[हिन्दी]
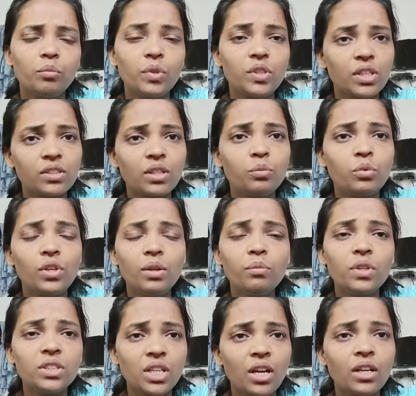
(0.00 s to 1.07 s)
मिश्रा सर बोले
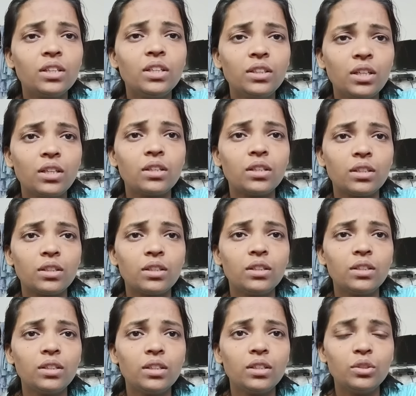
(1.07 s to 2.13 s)
मजाक नहीं कर रहे हैं
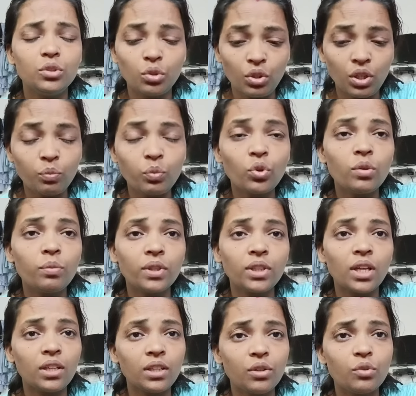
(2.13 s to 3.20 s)
जो रिपोर्ट
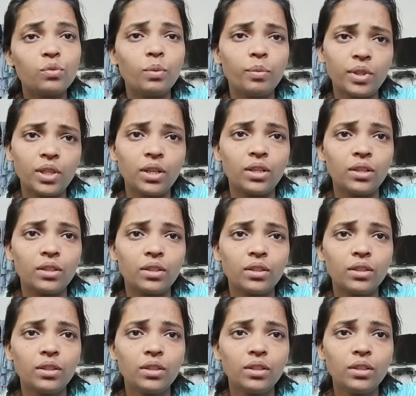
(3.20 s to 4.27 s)
बता रही है उस पर बता रहे हैं
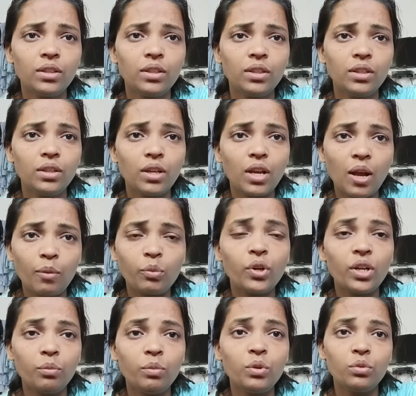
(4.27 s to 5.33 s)
आपको
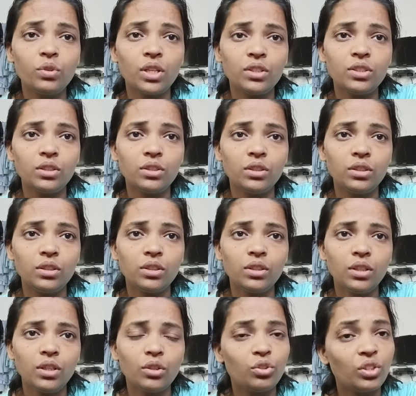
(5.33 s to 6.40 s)
एडमिट होना चाहिए
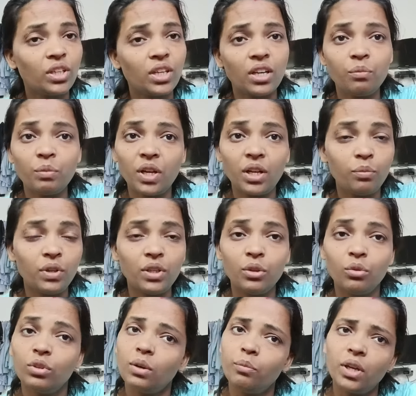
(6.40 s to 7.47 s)
तो ये करें मैं एडमिट नहीं
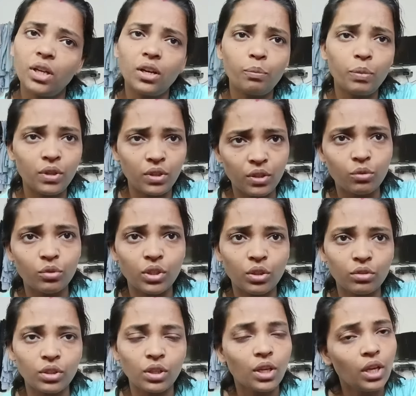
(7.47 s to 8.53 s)
होऊंगा मैं घर पे ठीक हो
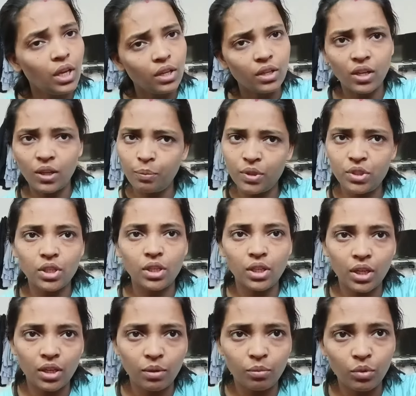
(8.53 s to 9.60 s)
जाऊंगा घर पे चले
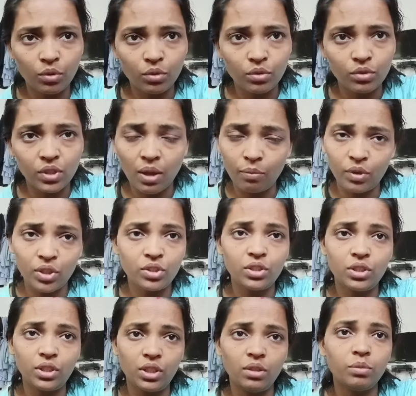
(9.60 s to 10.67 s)
आए हम लोग शाम के
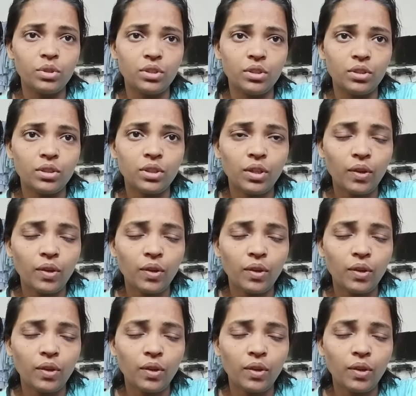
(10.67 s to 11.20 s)
तीन बजे